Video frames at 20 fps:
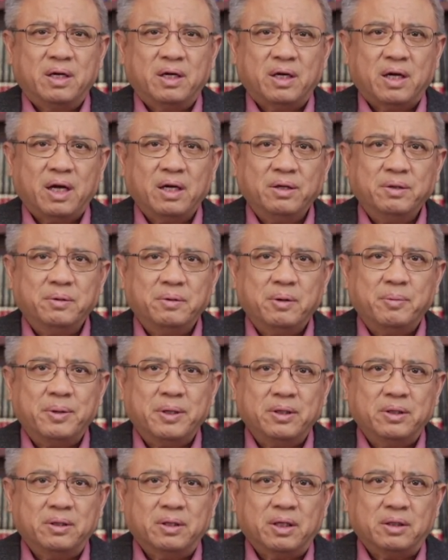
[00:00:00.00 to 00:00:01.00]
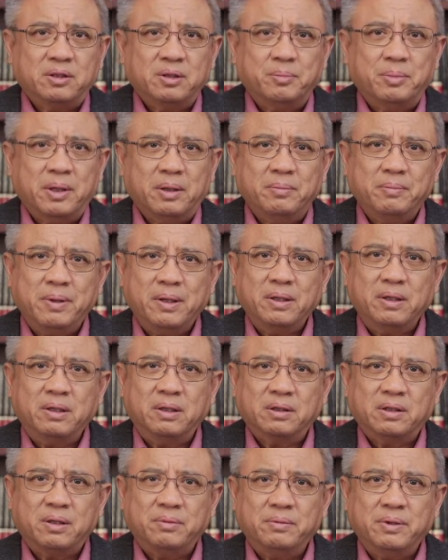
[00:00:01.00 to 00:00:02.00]
还有一位朋友呢就鹏鹏
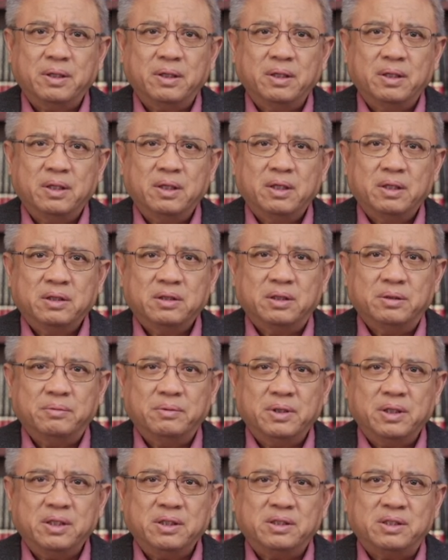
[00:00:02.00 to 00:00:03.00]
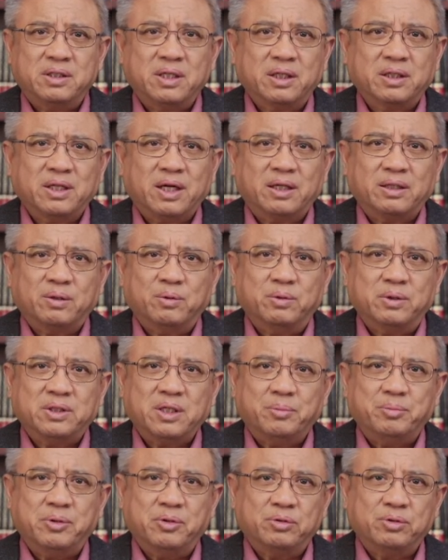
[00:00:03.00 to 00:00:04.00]
哈，他问，请问历史上大的国
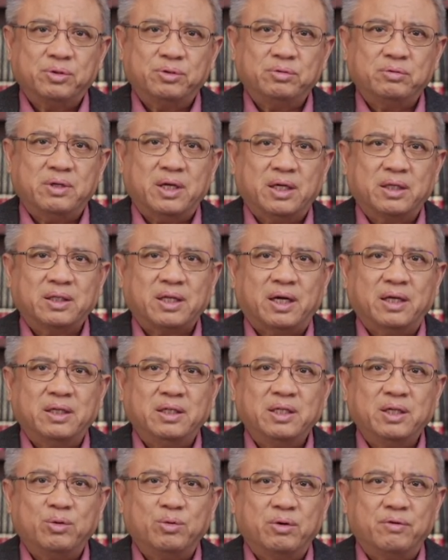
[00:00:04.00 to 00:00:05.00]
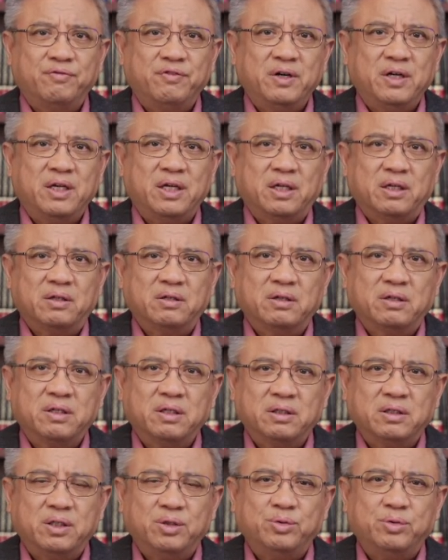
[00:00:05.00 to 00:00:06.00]
家比如苏联、大英帝国分裂以后，
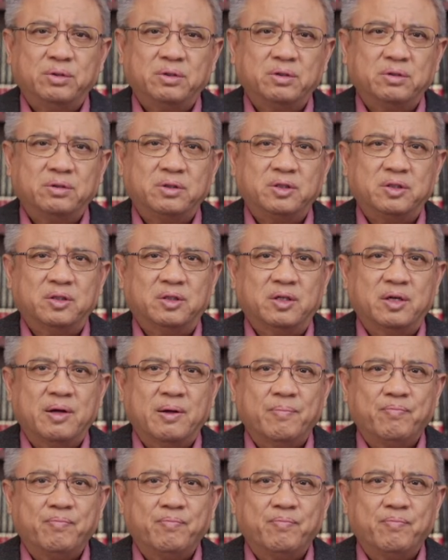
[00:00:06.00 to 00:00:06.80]
各地区都是